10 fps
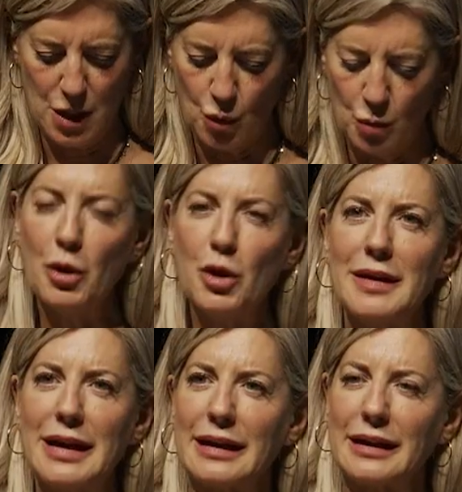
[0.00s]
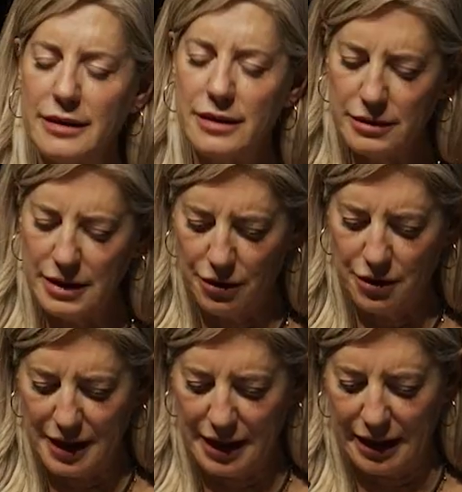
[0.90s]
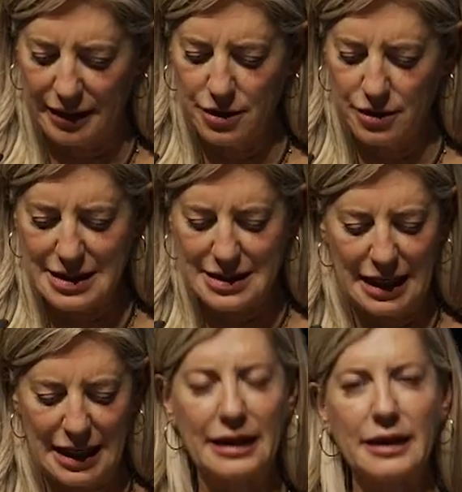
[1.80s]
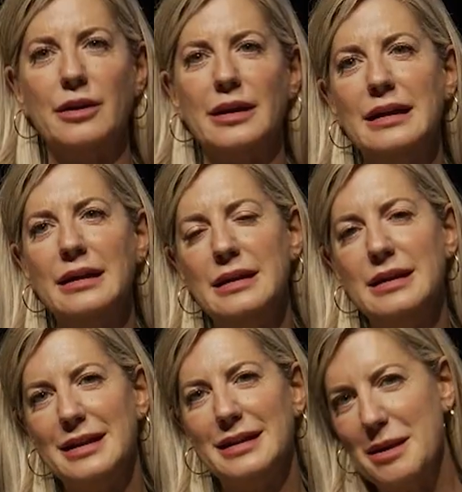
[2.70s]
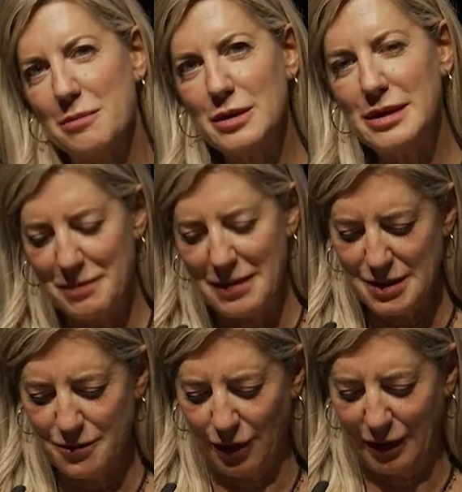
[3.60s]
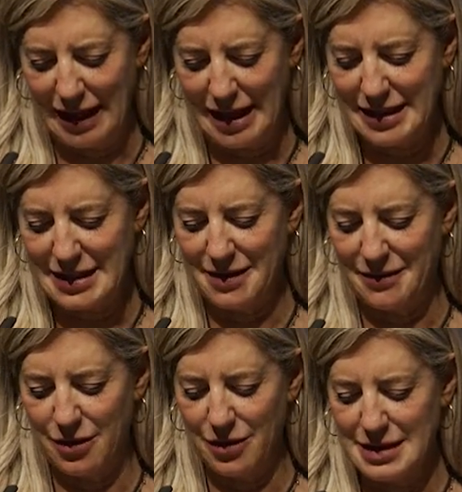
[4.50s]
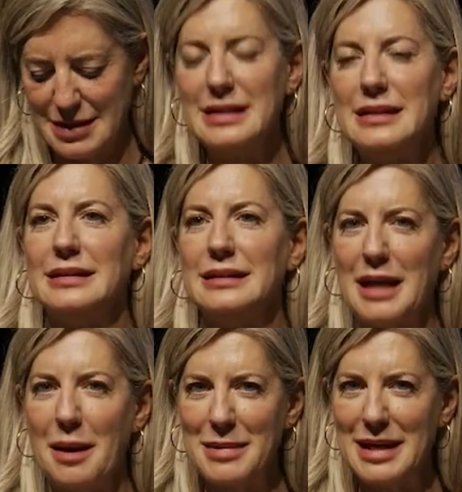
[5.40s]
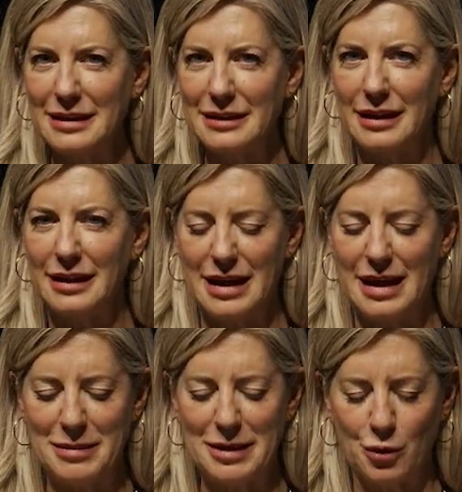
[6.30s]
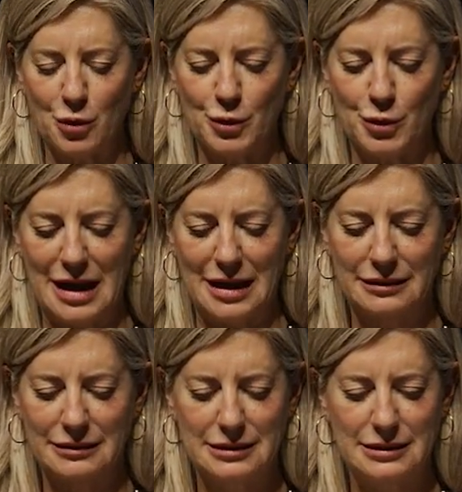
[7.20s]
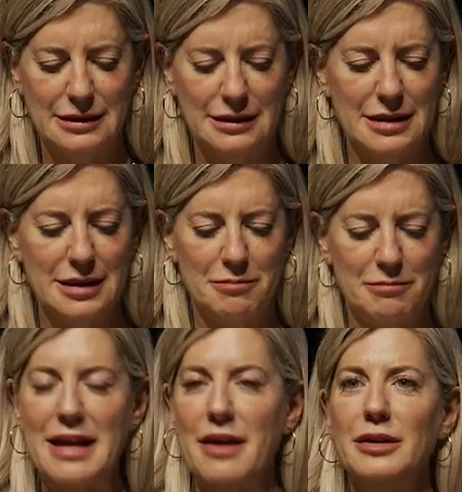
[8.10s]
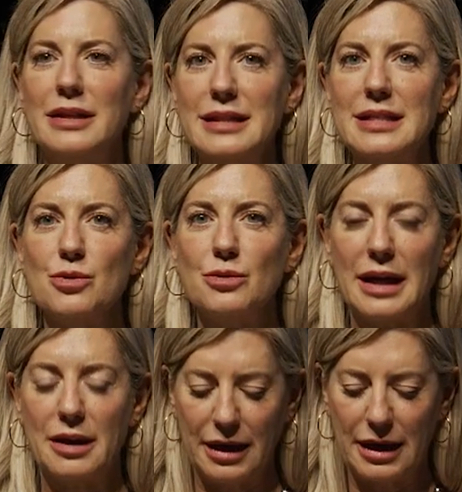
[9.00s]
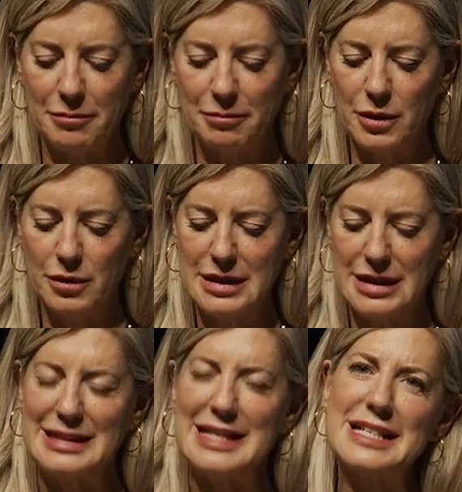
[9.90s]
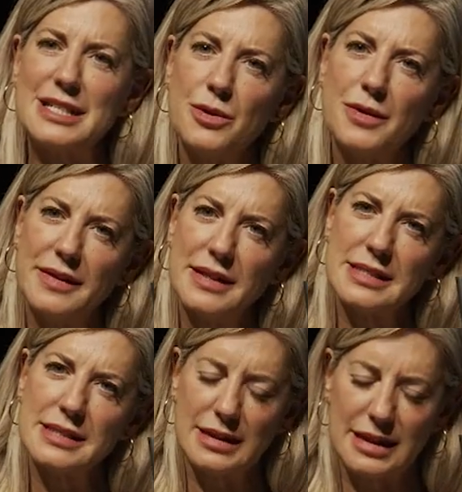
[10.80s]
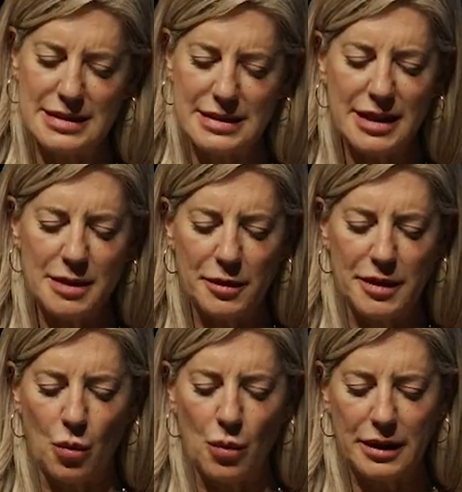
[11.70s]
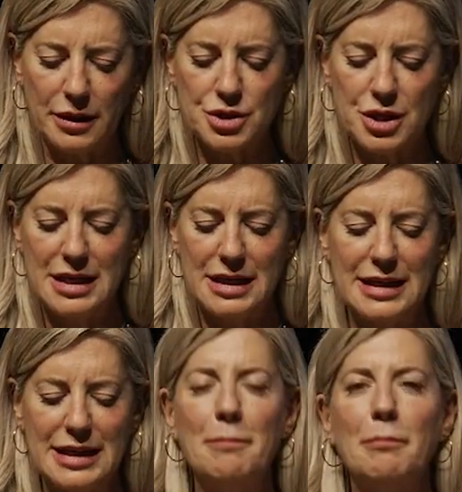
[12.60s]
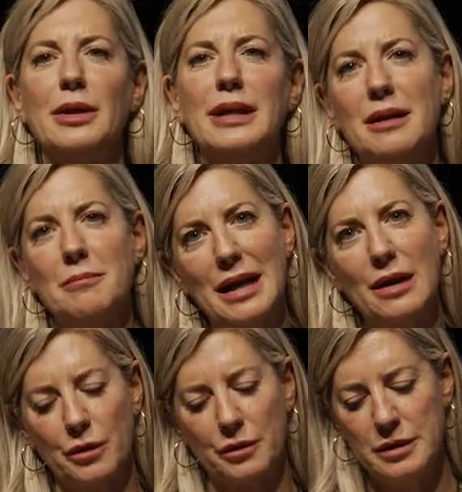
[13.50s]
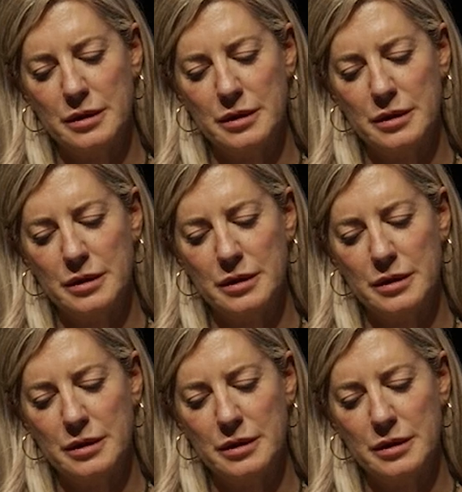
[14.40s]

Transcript: un polo de atracción y concentración a escala regional de múltiples fortalezas y valores también en el ámbito cultural. Valladolid es un claro ejemplo de esas ciudades que este tipo de encuentros quieren poner en valor.